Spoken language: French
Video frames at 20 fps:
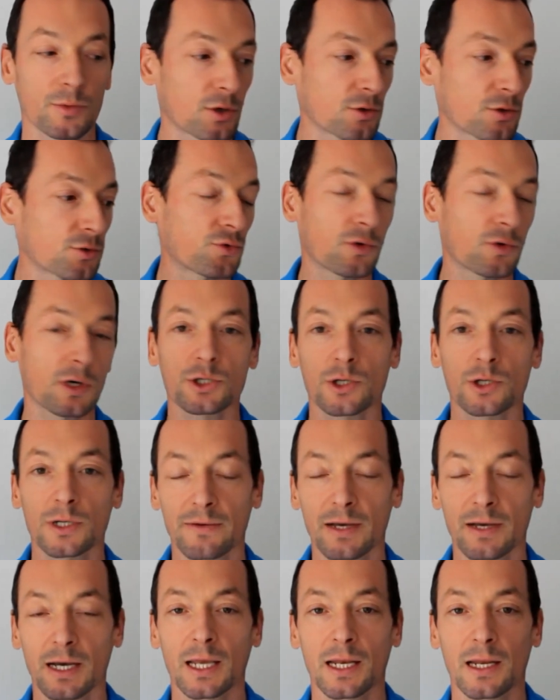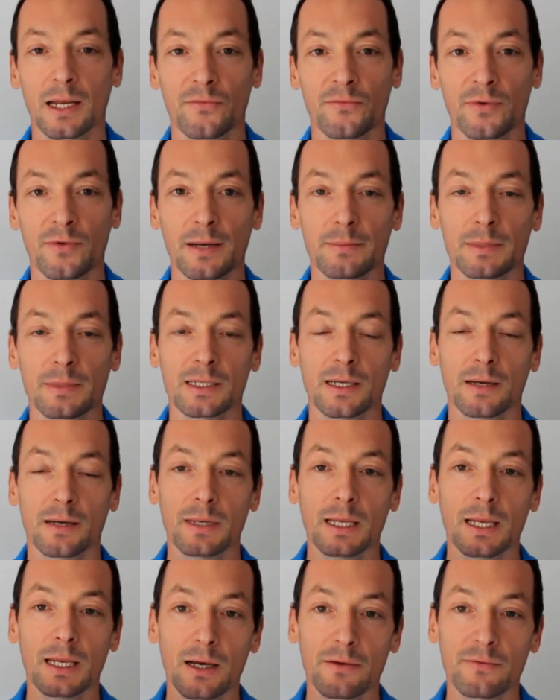l'entourage, j'en avais rien à faire, mais ça
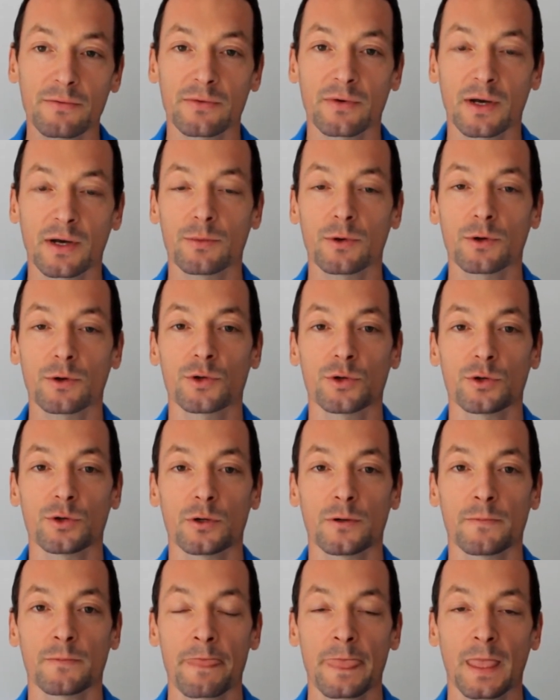m'énervait vraiment de,